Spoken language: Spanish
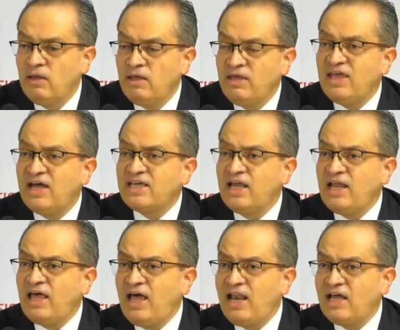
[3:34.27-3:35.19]
Y de aquí
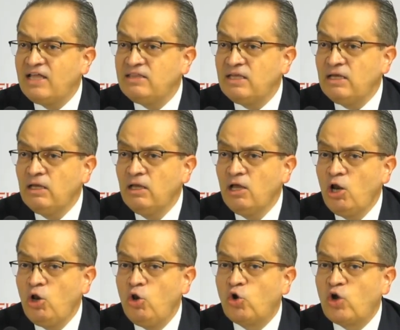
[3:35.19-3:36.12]
en adelante
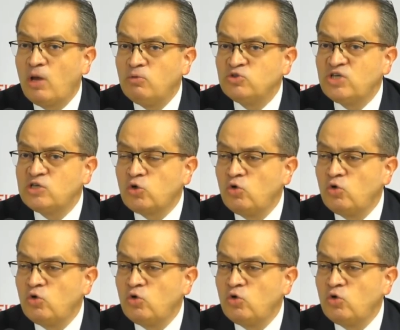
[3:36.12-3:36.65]
lo que hemos es